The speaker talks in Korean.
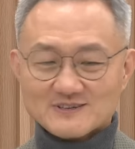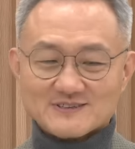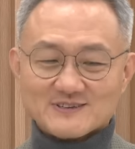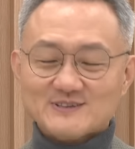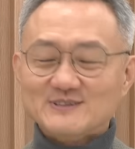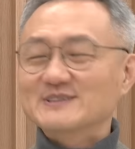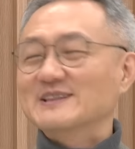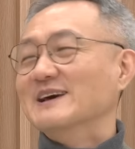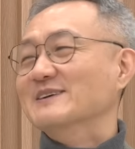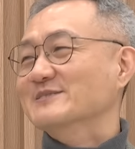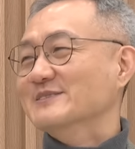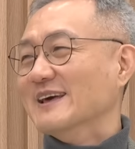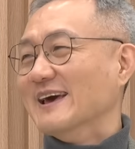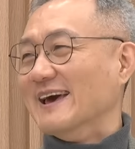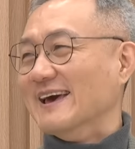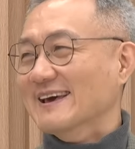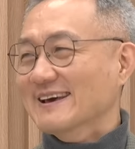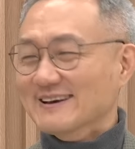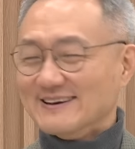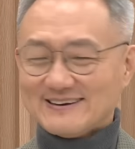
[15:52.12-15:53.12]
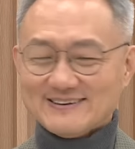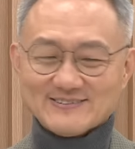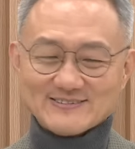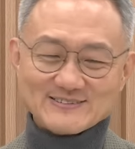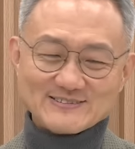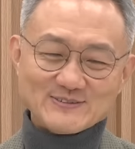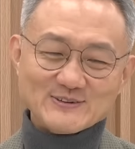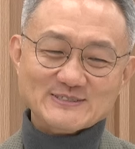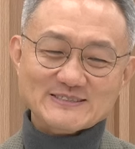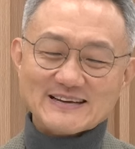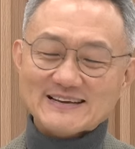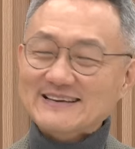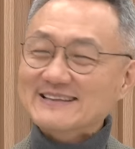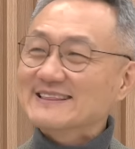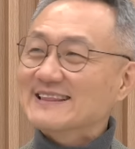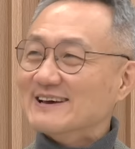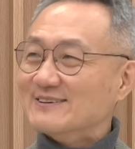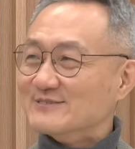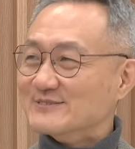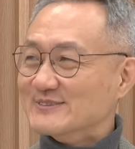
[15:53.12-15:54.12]
그렇기 때문에 네. 못 잡기
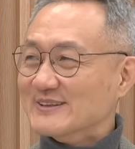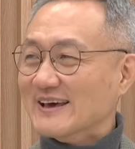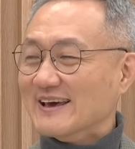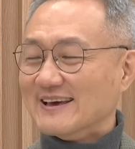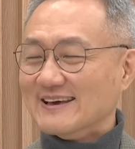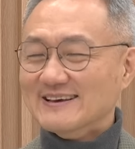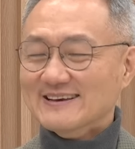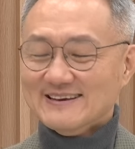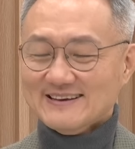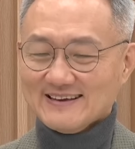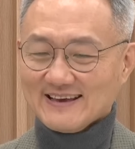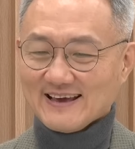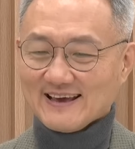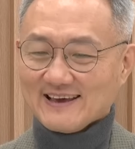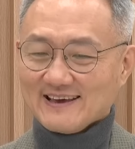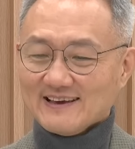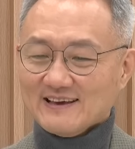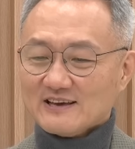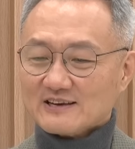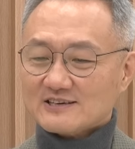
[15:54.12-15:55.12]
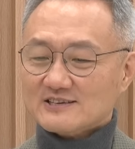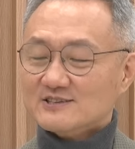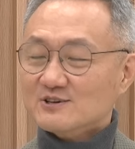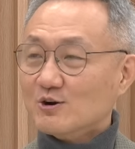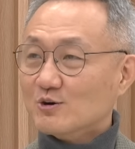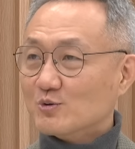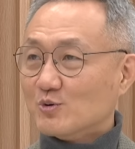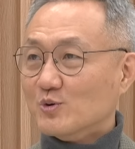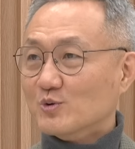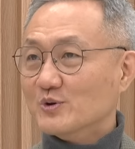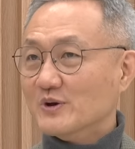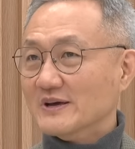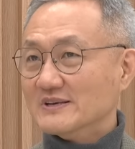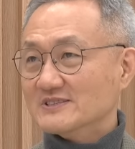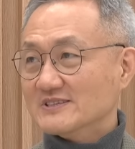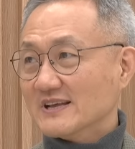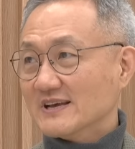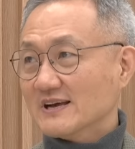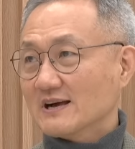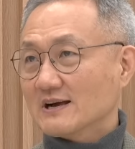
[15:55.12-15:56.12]
때문에 예, 그걸
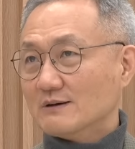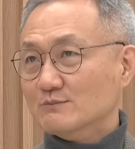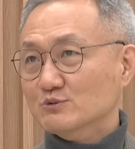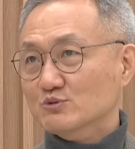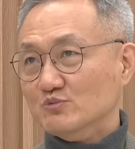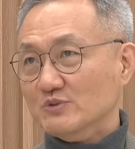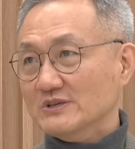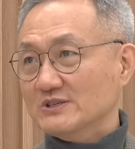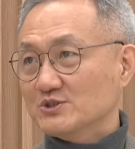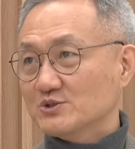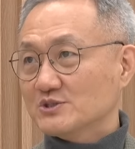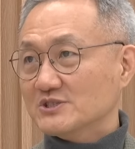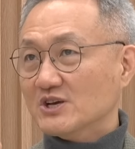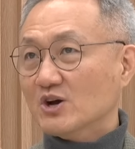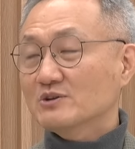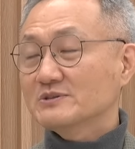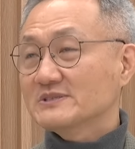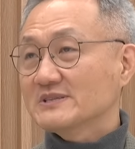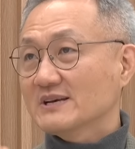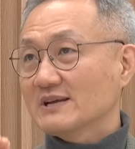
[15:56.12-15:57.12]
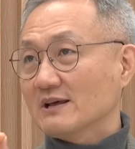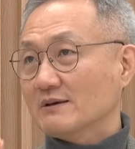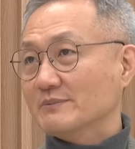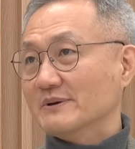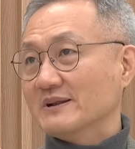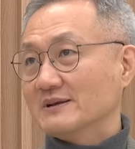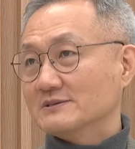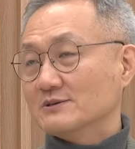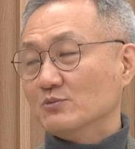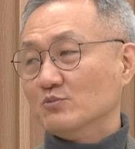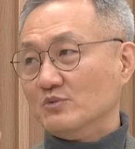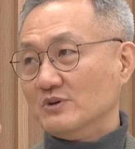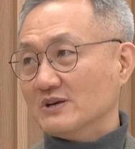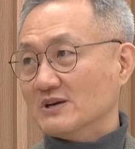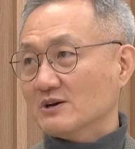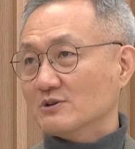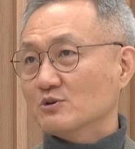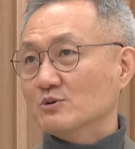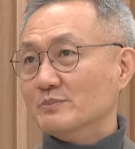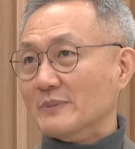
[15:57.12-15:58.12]
고려해서 생각하면 위, 현재 레벨에서
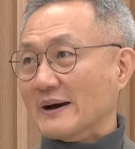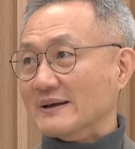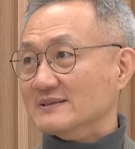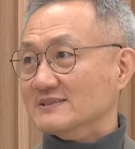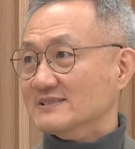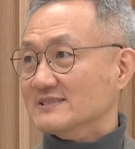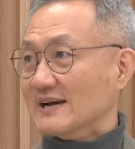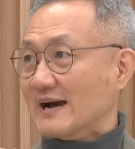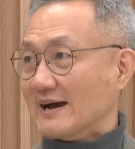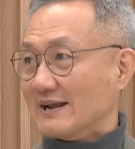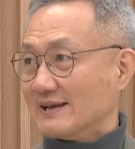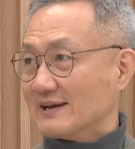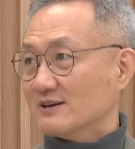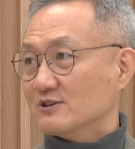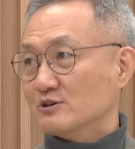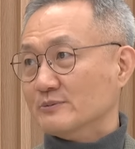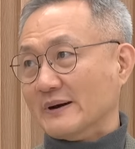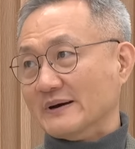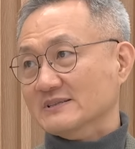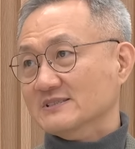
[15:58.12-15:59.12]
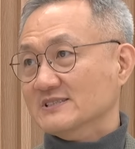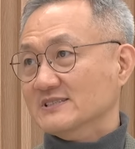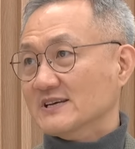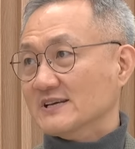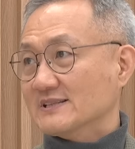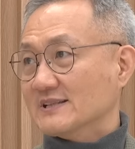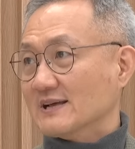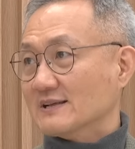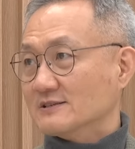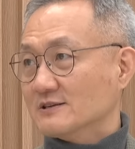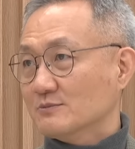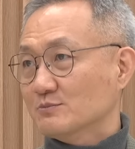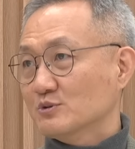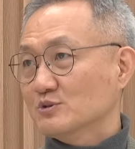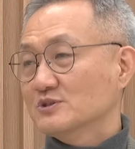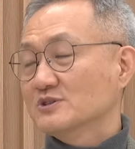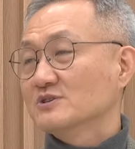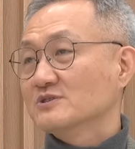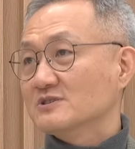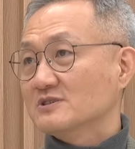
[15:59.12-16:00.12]
위가 더 많은지 아래가 더 많은지에 따라서
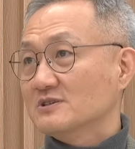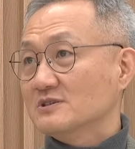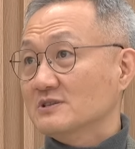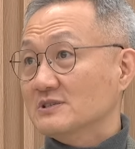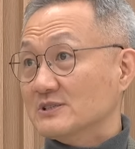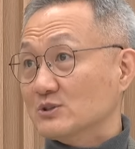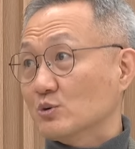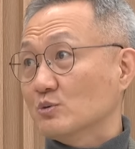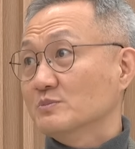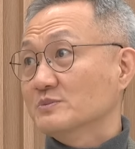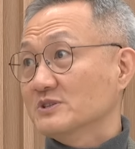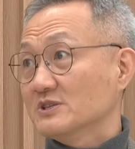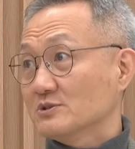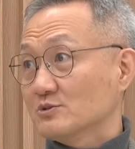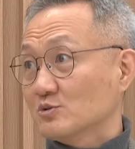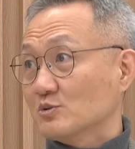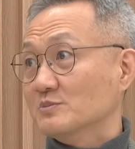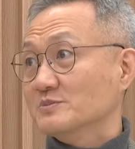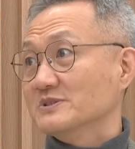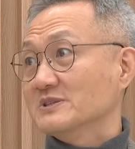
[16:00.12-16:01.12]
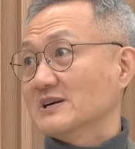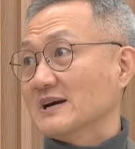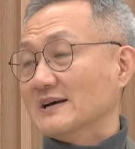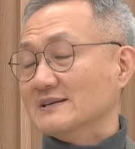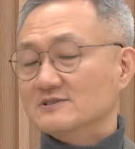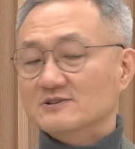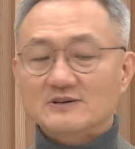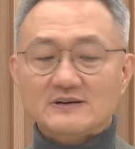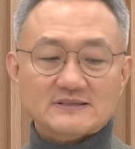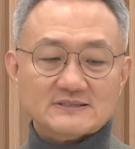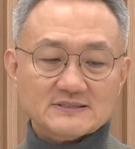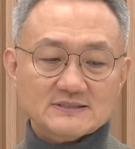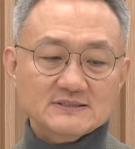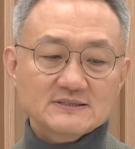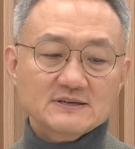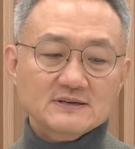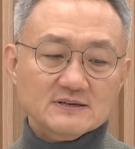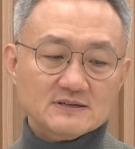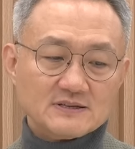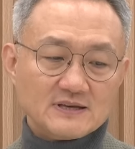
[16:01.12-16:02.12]
포지션들을 조금씩 조금씩 가져가는
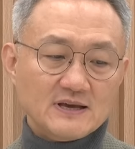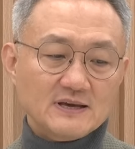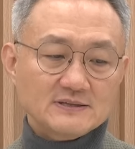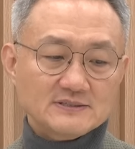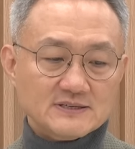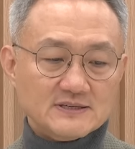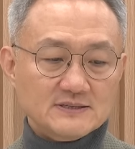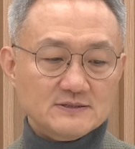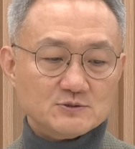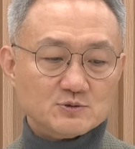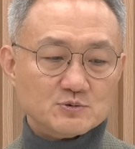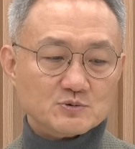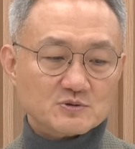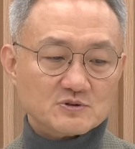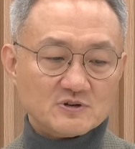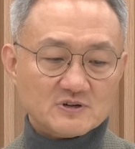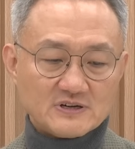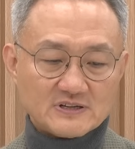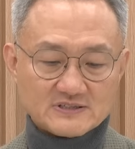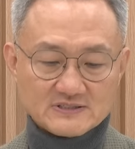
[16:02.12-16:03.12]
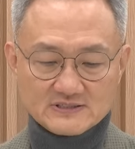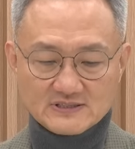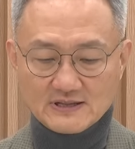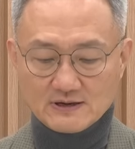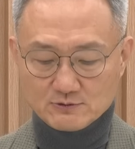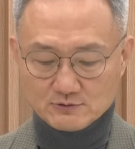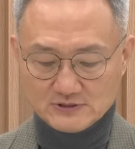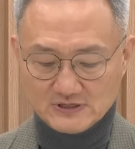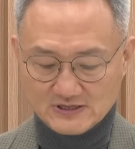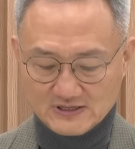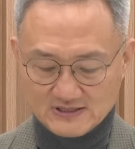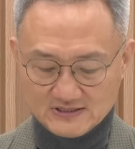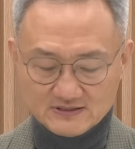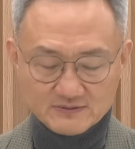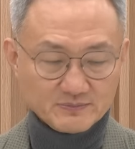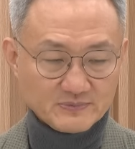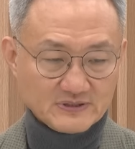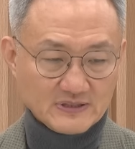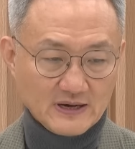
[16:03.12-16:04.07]
게 제일 좋을 것 같다고 생각이 듭니다.